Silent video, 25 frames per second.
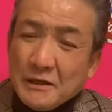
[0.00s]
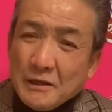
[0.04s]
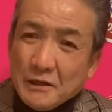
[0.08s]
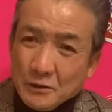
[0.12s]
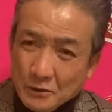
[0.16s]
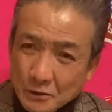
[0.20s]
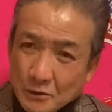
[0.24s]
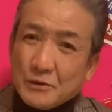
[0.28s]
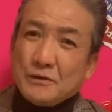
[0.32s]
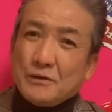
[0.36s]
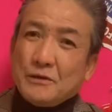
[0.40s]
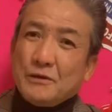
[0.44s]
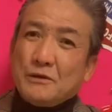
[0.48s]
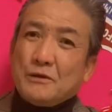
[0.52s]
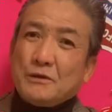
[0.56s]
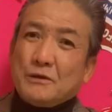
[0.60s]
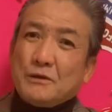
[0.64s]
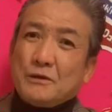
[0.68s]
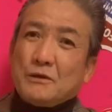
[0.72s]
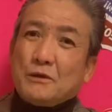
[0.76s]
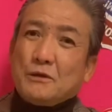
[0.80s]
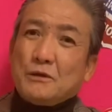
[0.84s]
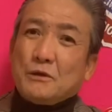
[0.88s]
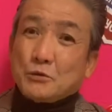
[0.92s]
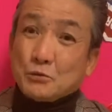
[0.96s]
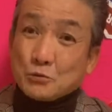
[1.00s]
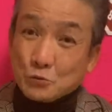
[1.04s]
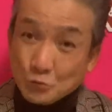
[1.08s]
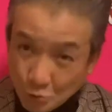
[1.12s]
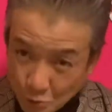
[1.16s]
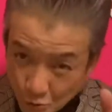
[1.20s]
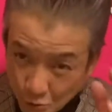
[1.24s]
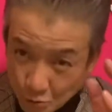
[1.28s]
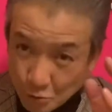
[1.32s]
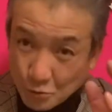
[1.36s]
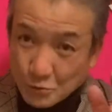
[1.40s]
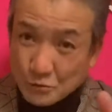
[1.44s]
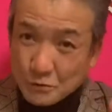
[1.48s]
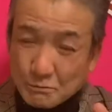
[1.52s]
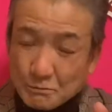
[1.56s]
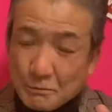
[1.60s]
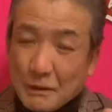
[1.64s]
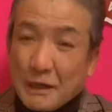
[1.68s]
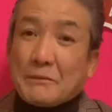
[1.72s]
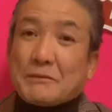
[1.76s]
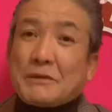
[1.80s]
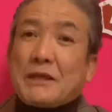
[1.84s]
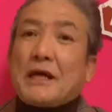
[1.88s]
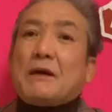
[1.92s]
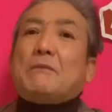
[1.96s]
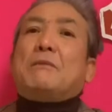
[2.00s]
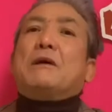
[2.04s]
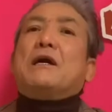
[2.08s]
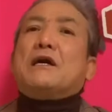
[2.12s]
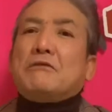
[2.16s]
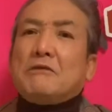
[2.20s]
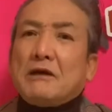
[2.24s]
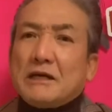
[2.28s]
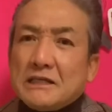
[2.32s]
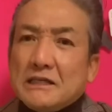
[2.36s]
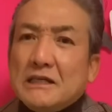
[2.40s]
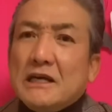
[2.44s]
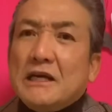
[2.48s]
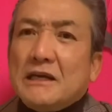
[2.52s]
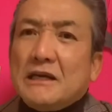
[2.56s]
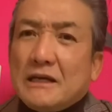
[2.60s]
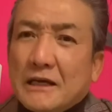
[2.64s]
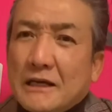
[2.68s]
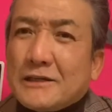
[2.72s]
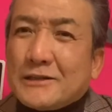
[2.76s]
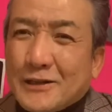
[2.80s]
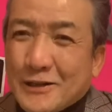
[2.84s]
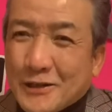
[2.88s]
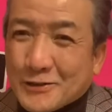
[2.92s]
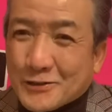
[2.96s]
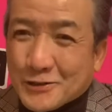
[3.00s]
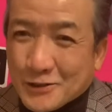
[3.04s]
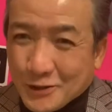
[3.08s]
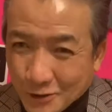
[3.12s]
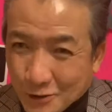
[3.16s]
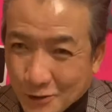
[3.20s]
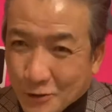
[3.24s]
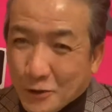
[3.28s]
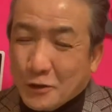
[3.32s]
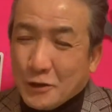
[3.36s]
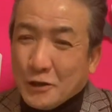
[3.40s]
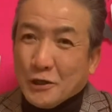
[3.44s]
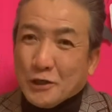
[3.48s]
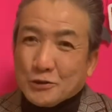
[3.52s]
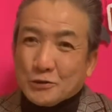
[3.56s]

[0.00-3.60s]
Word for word: うん。まあ、名前は言えないですけど、